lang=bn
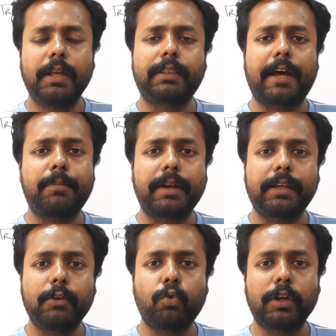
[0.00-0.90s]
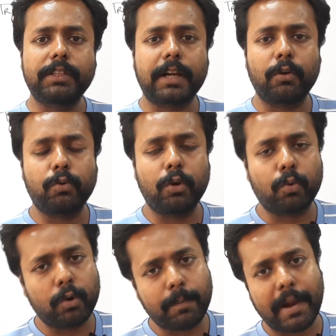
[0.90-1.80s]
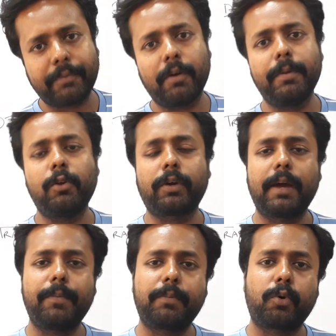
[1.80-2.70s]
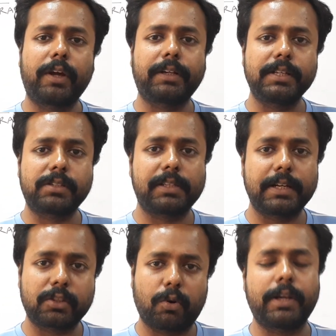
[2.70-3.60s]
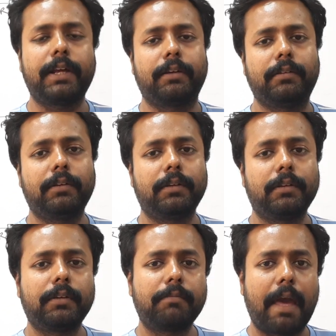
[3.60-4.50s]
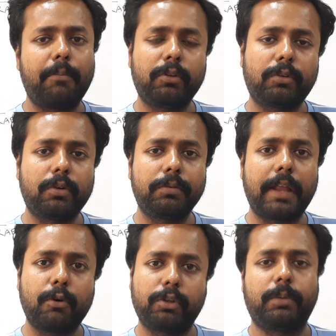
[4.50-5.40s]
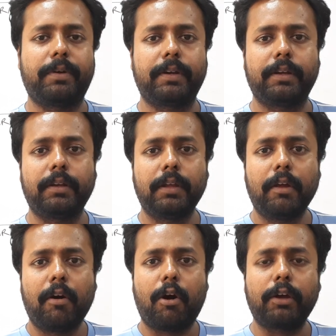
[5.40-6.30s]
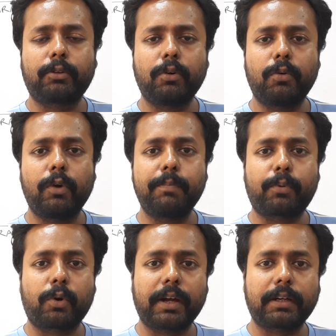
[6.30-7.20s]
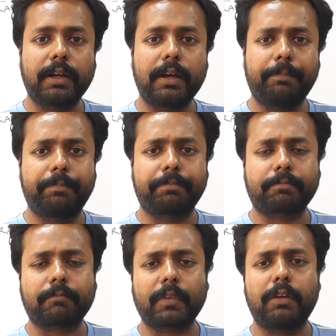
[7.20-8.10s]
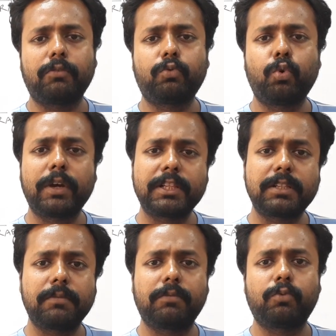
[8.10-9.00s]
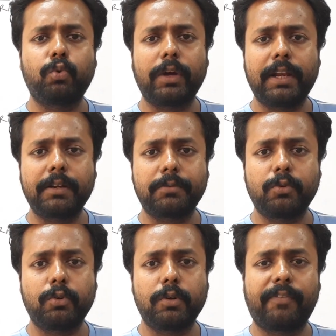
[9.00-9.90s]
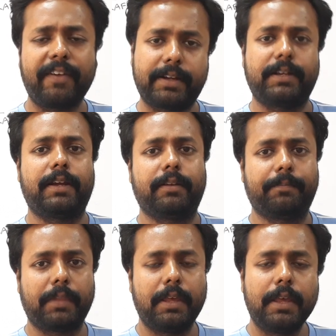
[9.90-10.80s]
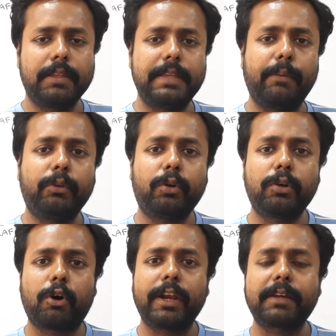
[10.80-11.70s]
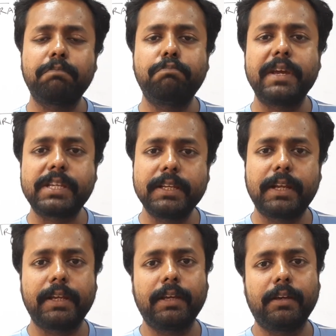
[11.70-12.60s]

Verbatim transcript: তার মানে কি গুগল ছাড়া অন্য কোনো প্ল্যাটফর্মেই লোকে আপনার প্রোডাক্ট নিয়ে সার্চ করে না এমন তো নাও হতে পারে হয়তো ওই প্রোডাক্টটা গুগল গুগলের জন্য ফিট না যেমন ধরুন অনেক মেশিনারি